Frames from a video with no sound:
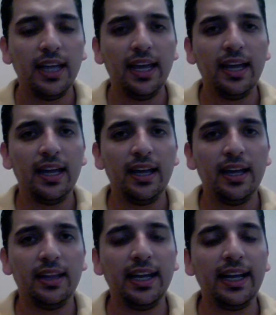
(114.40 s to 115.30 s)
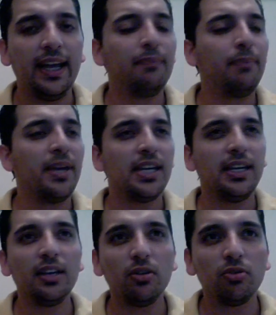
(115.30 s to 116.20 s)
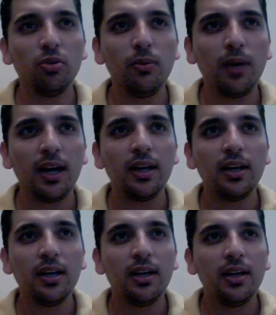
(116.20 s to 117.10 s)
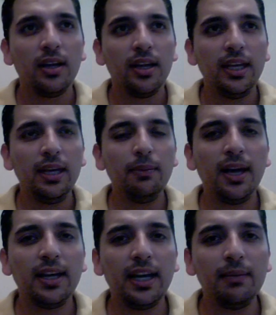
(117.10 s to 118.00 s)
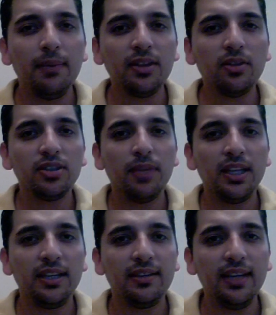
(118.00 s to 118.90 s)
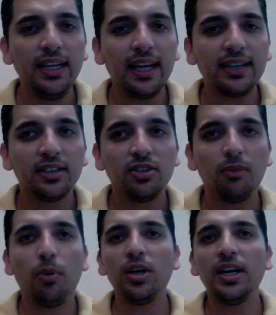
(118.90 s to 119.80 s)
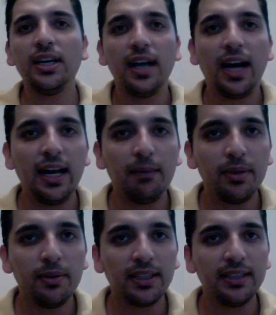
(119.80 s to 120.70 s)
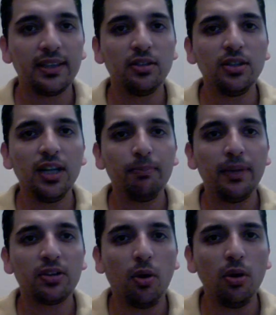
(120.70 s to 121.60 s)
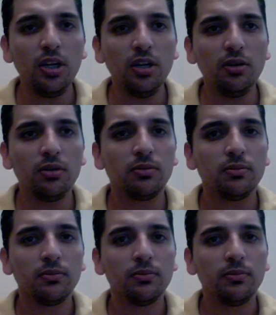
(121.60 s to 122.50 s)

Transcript: de, que Peña Nieto suba iba en alimentos y medicinas, se oponen a la privatización del petróleo.